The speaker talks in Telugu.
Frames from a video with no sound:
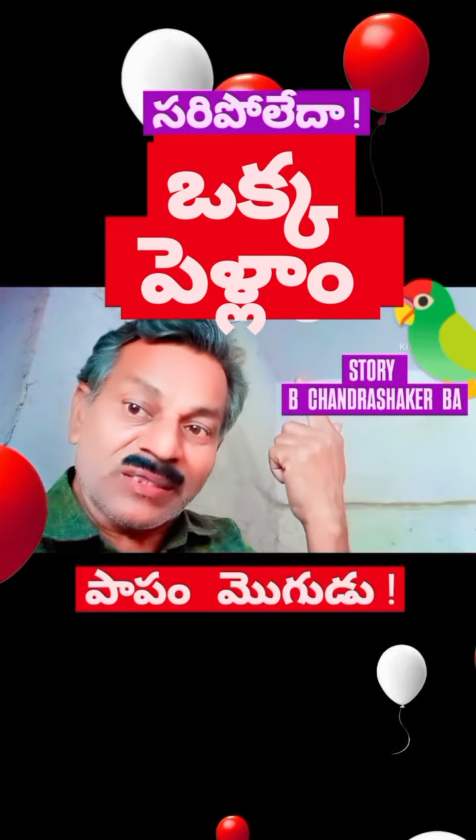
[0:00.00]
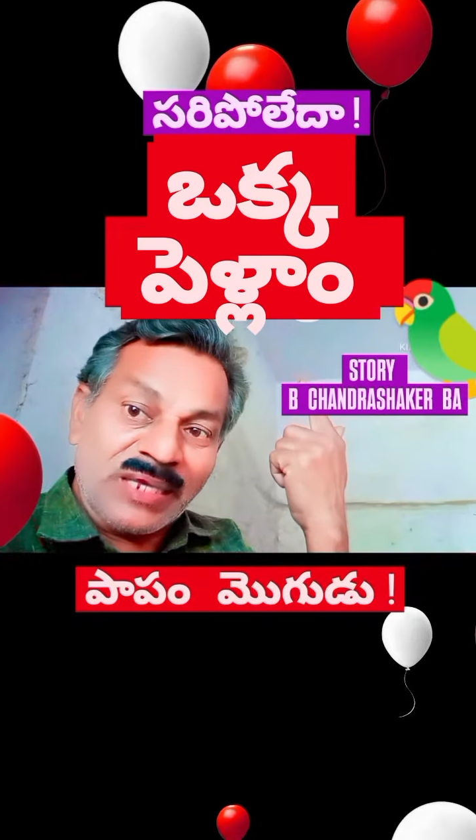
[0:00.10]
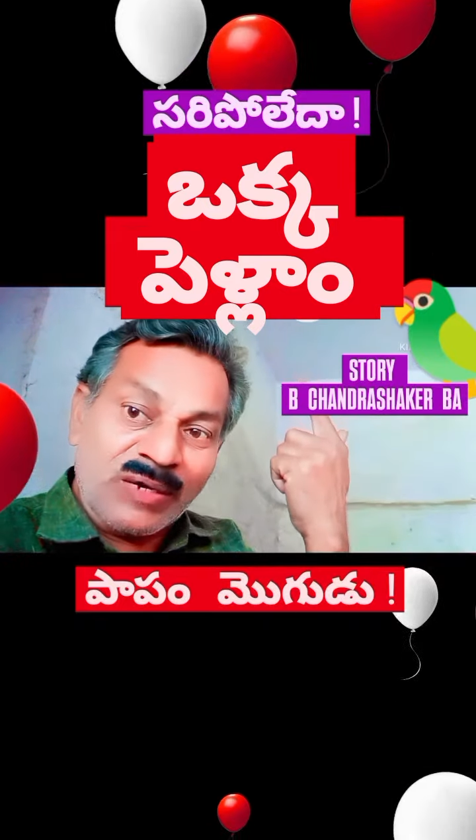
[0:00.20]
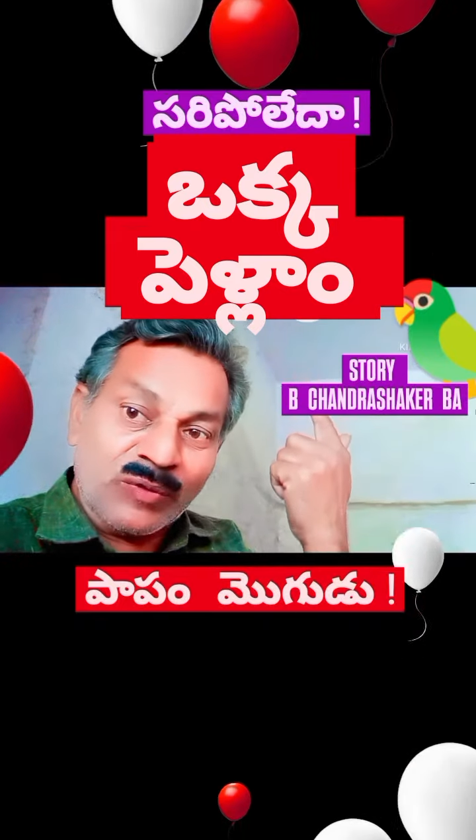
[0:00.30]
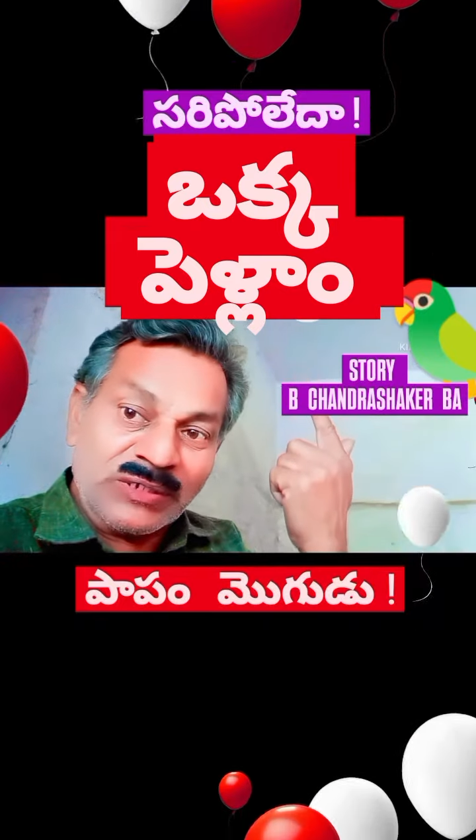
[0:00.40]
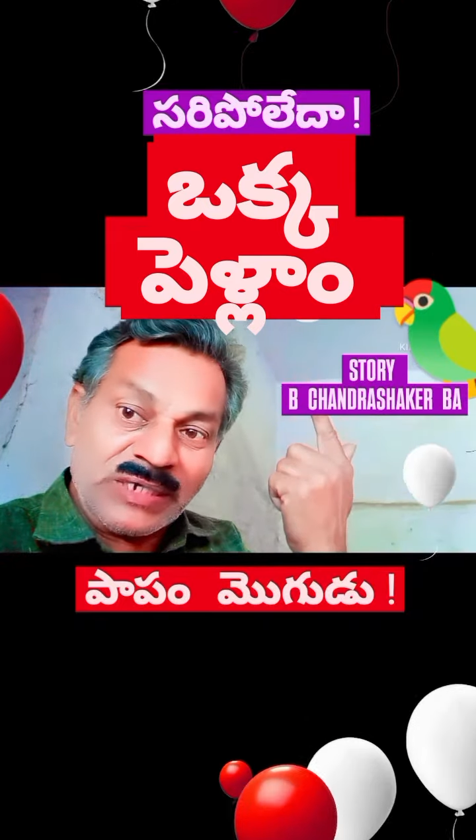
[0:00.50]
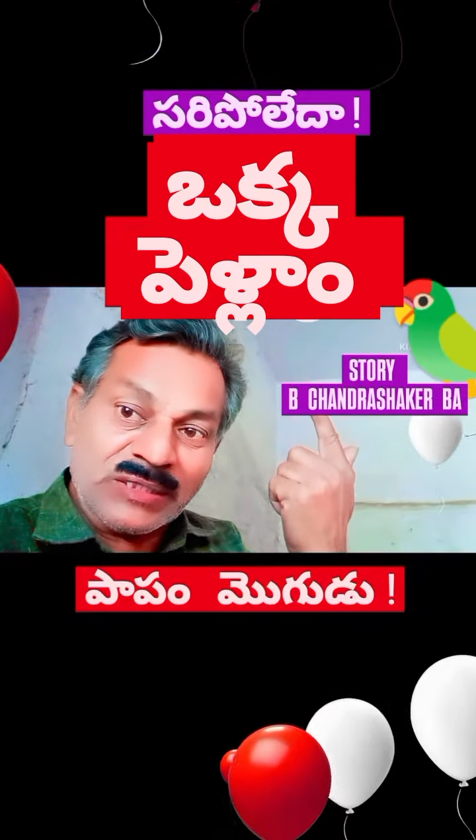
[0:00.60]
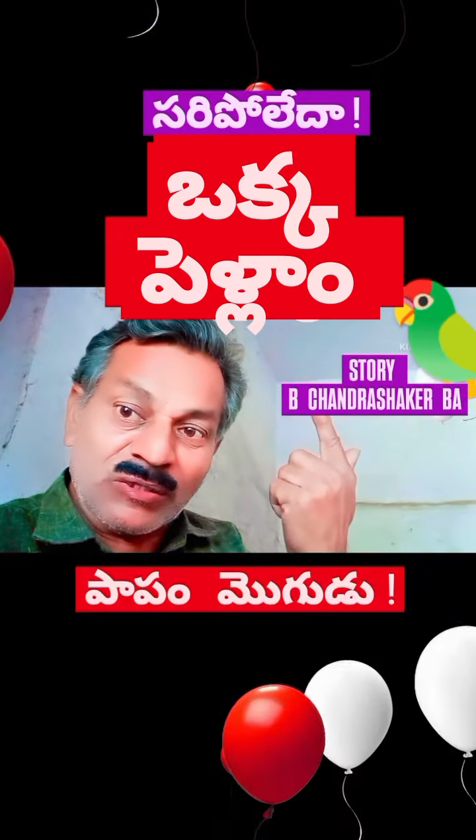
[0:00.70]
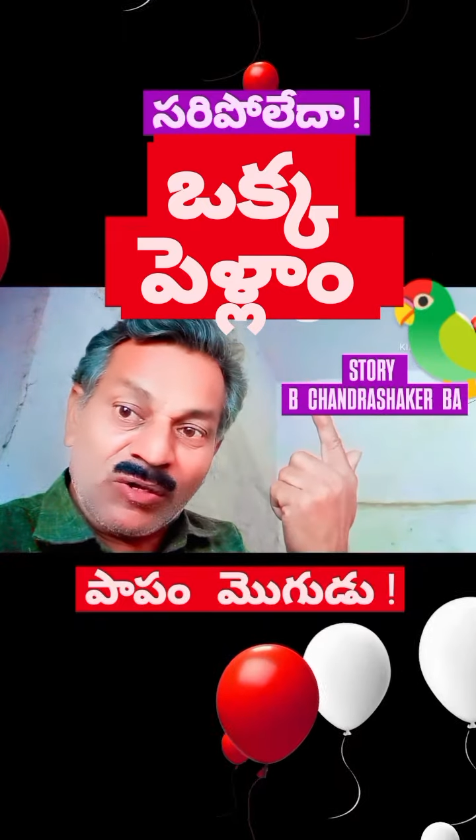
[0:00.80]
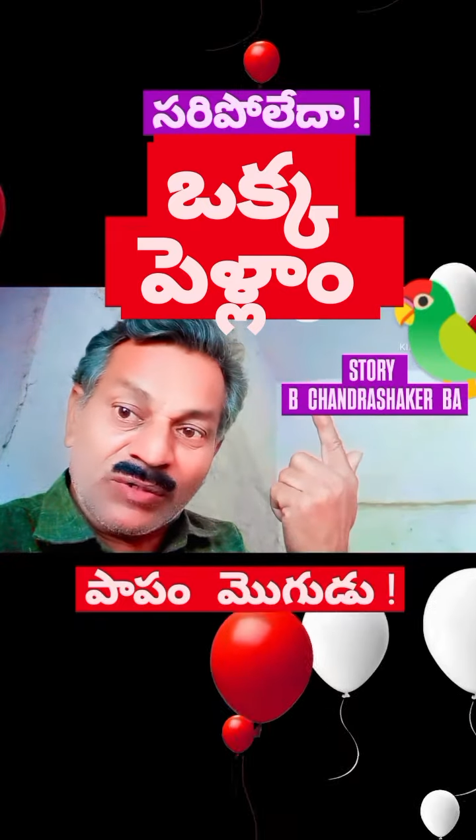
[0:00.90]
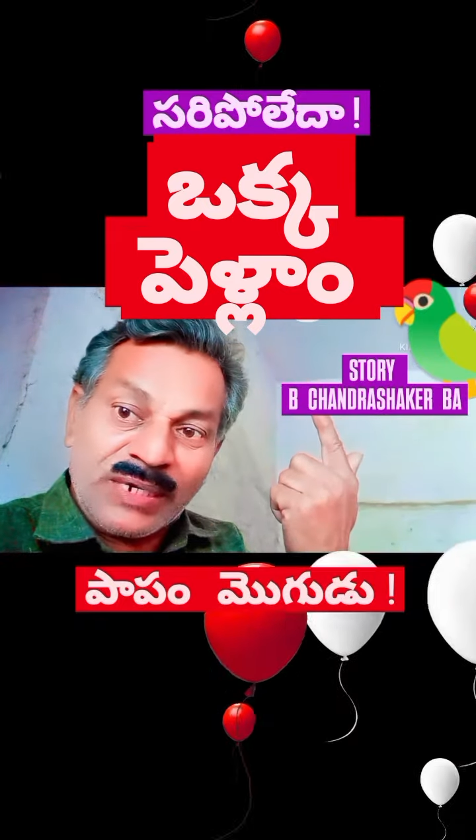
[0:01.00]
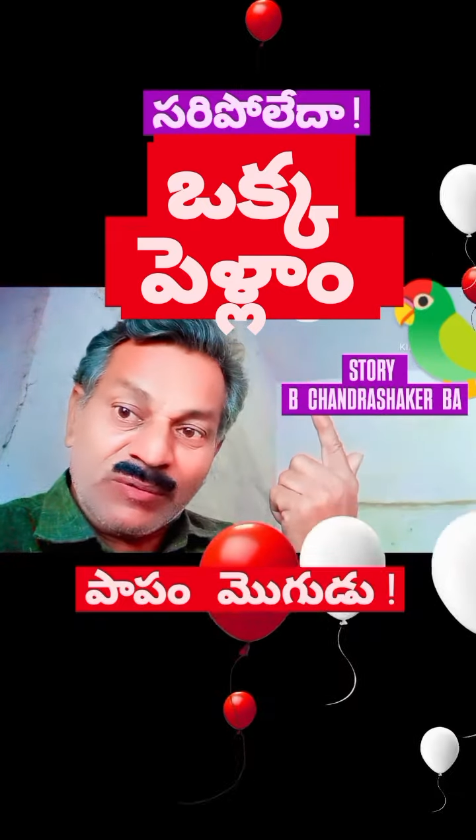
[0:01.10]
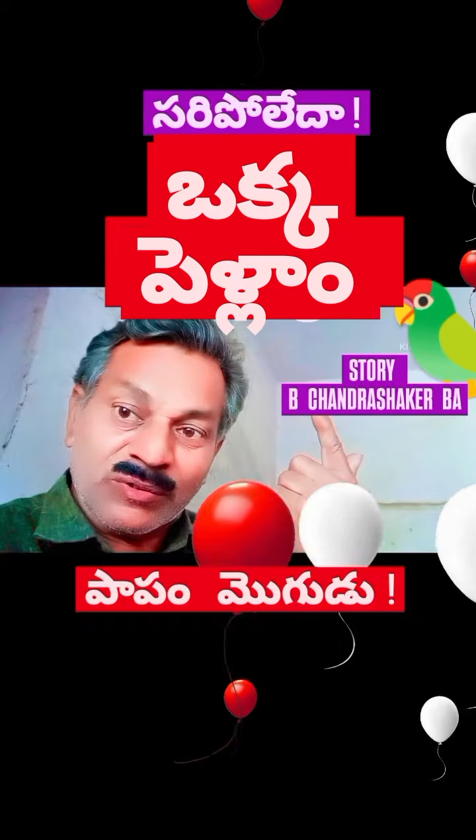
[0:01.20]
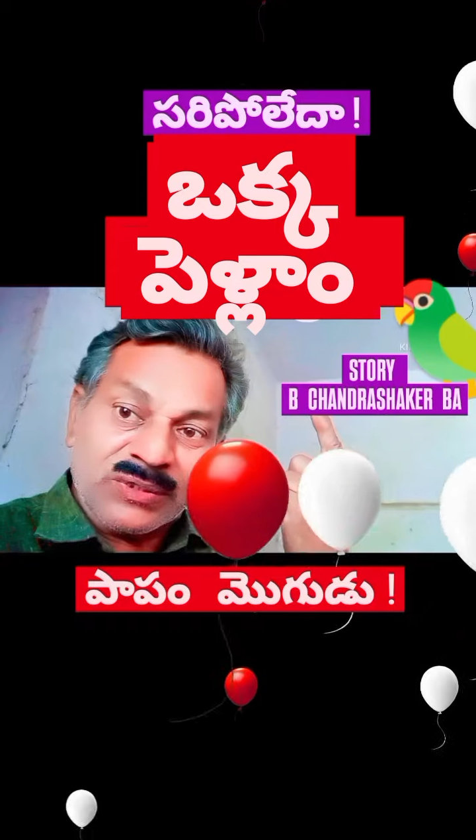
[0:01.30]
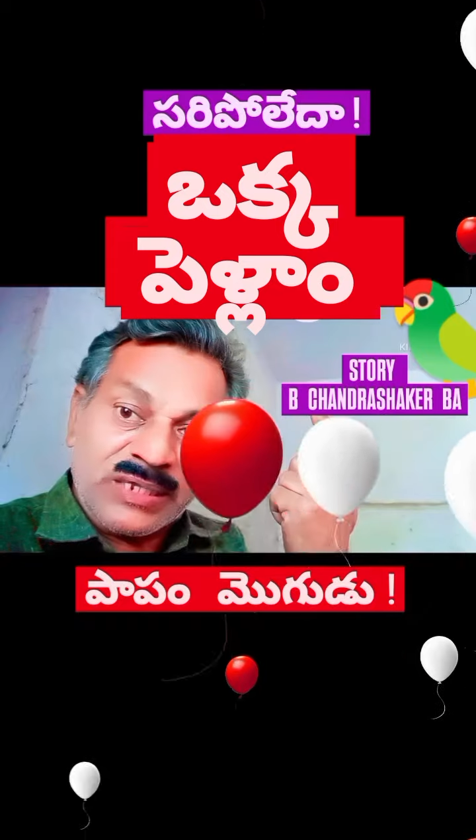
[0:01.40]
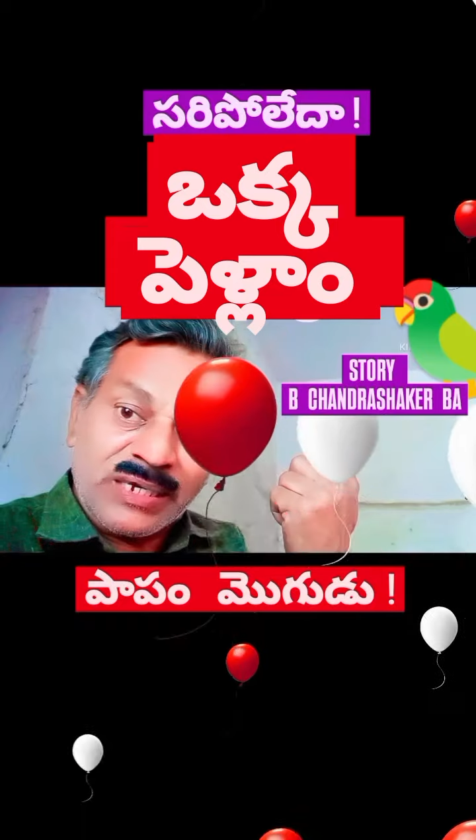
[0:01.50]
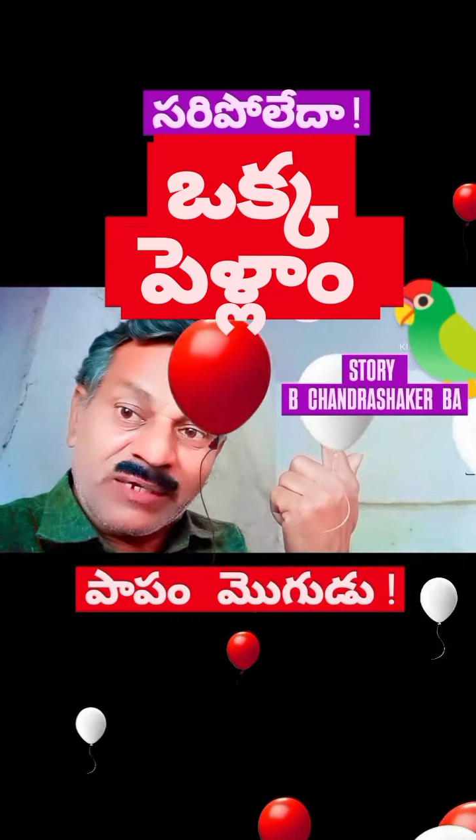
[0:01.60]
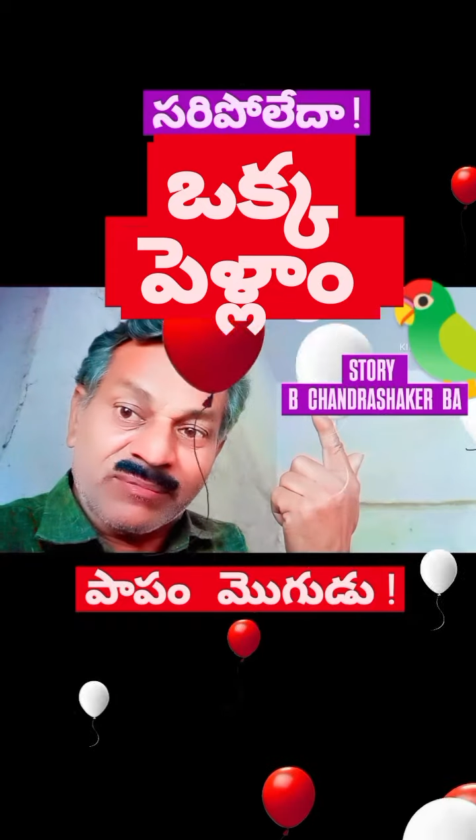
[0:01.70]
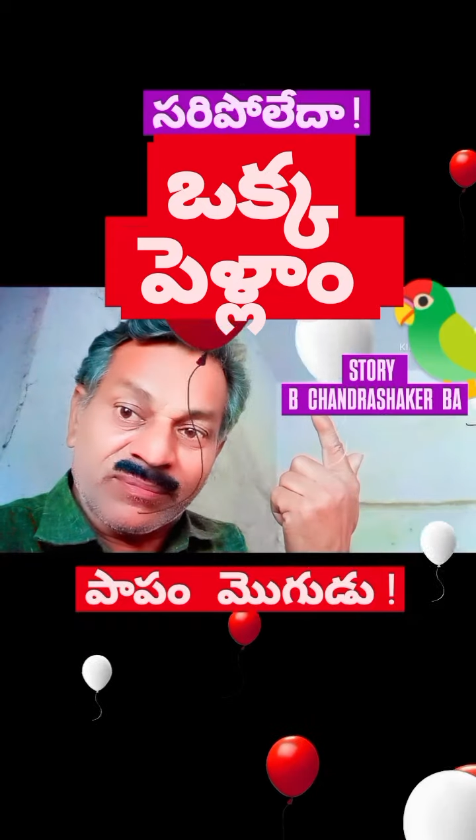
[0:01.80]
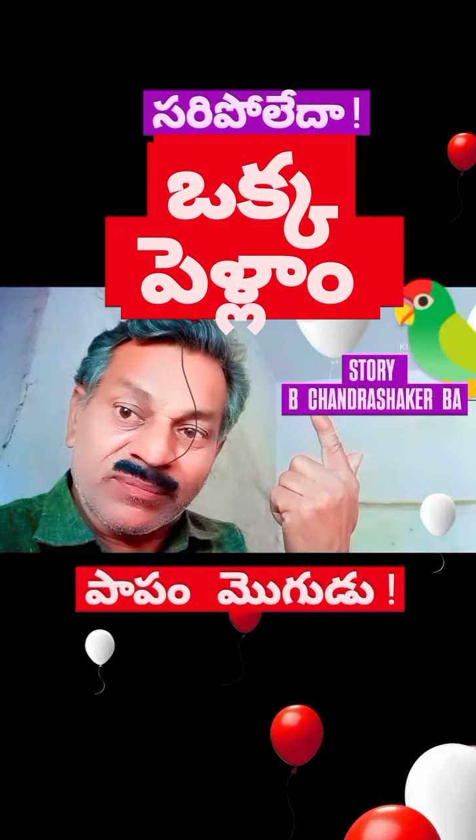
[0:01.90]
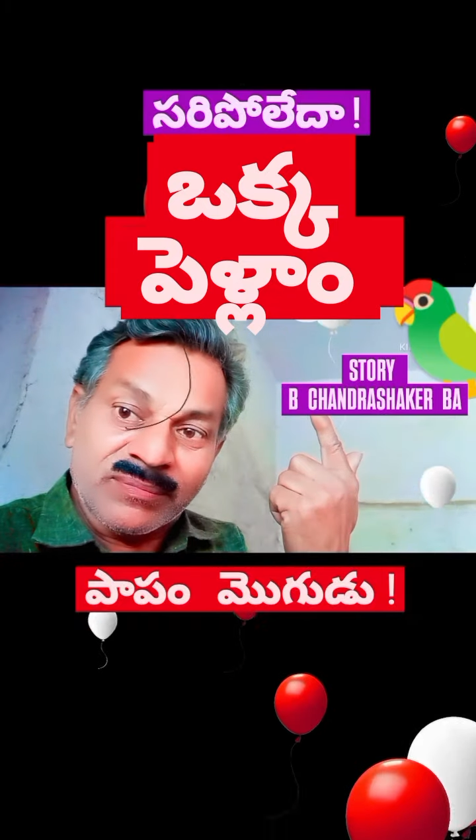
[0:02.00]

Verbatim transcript: ఆ దేవుడి చేతిలోనే ఉంది